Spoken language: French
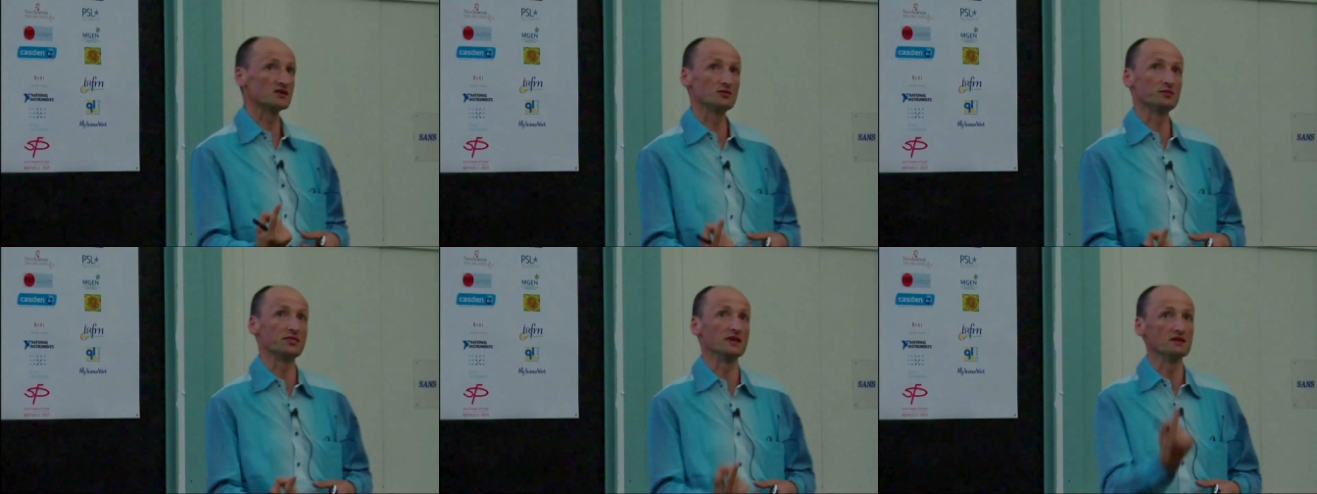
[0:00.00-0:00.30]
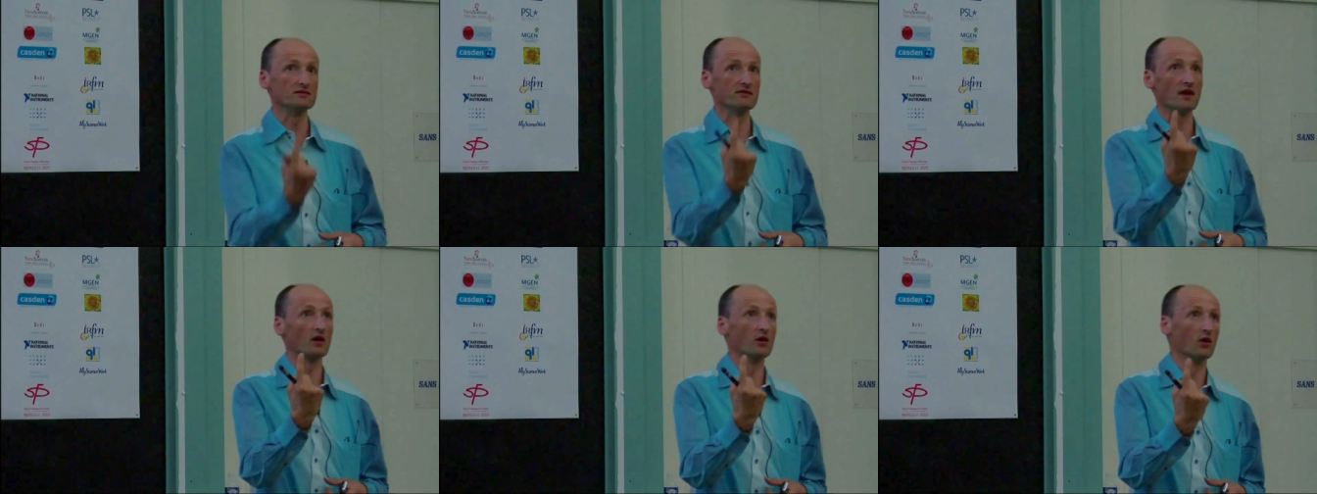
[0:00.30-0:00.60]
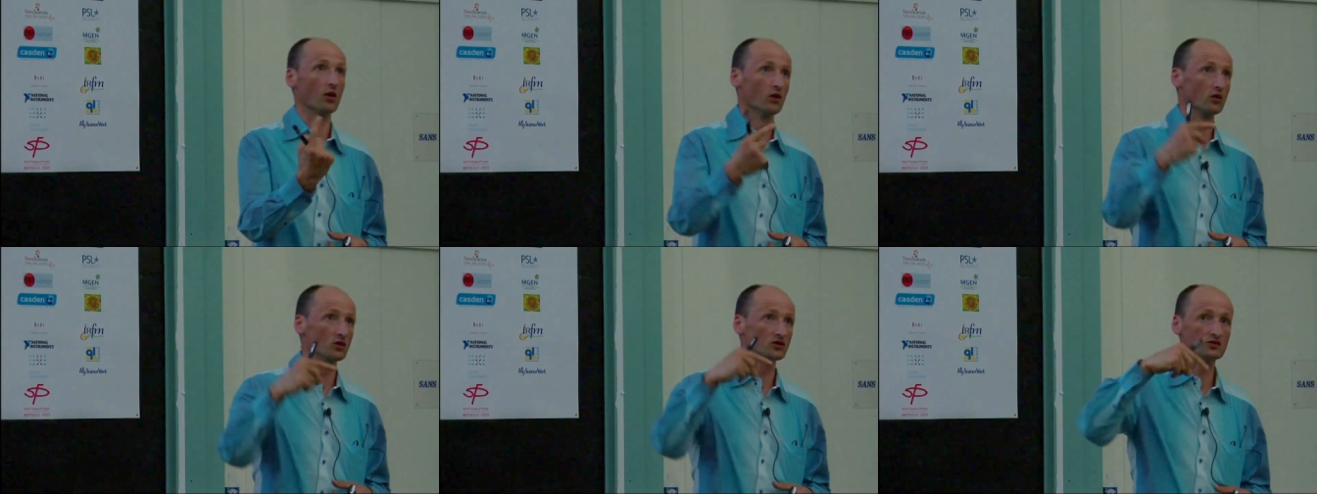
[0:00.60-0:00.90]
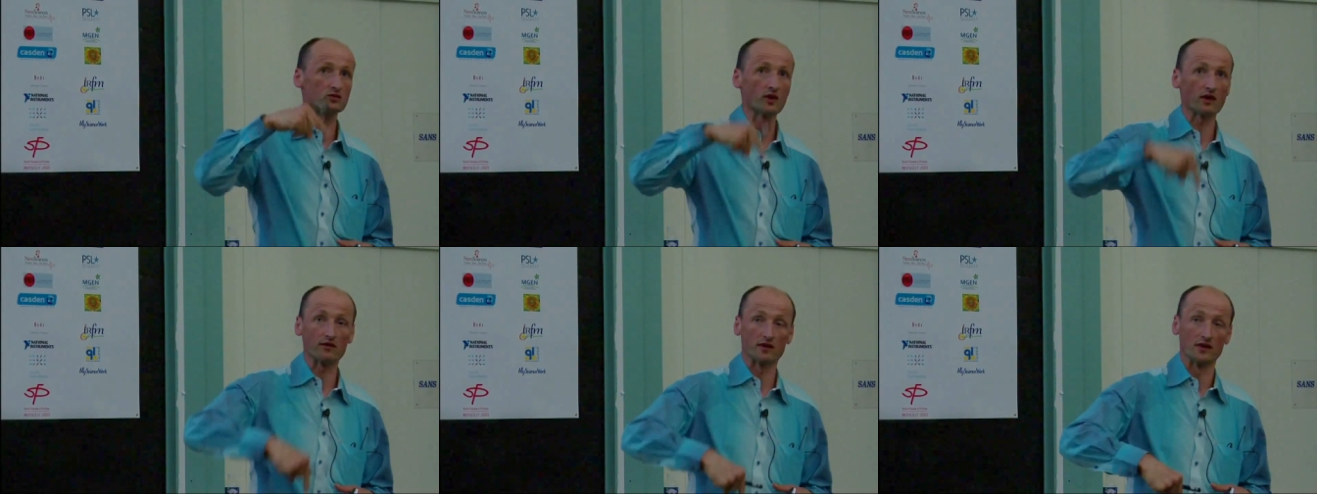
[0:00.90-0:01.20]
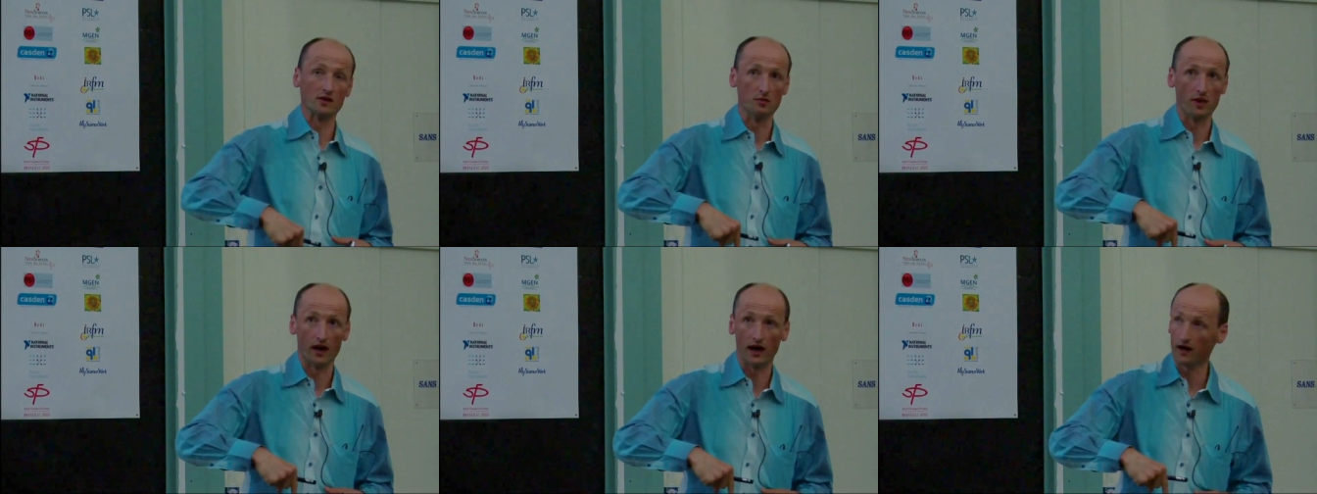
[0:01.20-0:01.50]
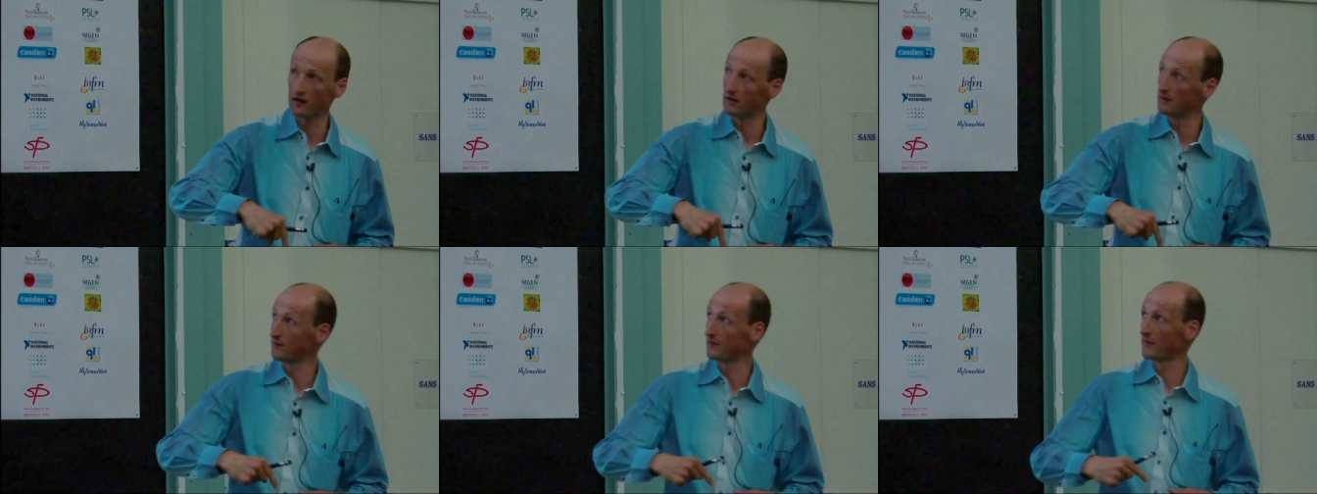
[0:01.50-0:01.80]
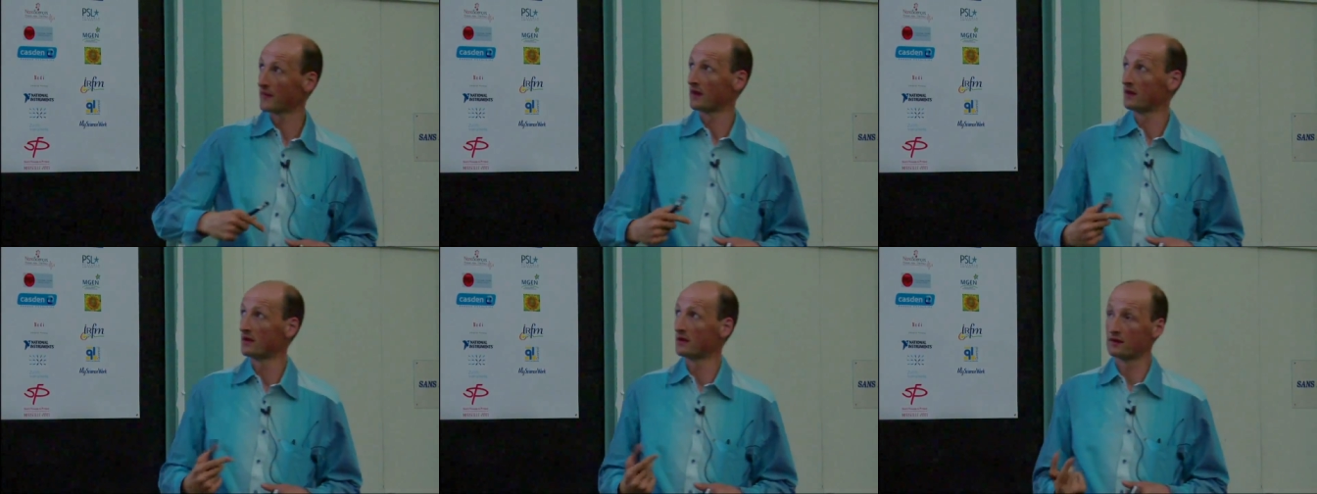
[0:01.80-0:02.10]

spin vers le haut, soit vers le bas.